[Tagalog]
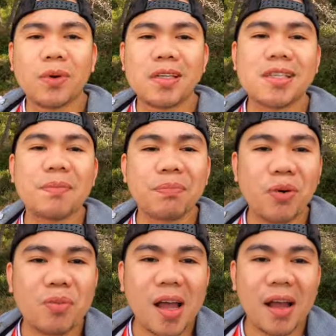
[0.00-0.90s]
What's up
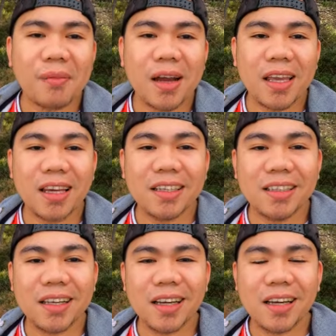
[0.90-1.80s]
po mga kabayan,
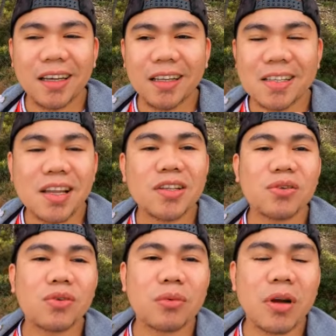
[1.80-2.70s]
uh, saang
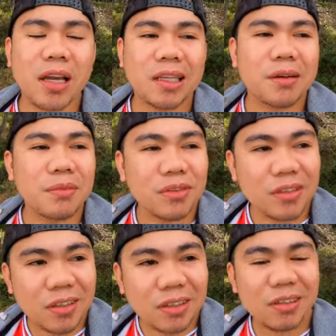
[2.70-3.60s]
sulok man kayo ng
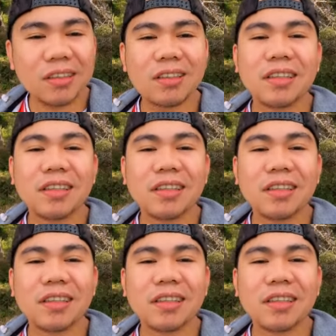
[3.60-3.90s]
mundo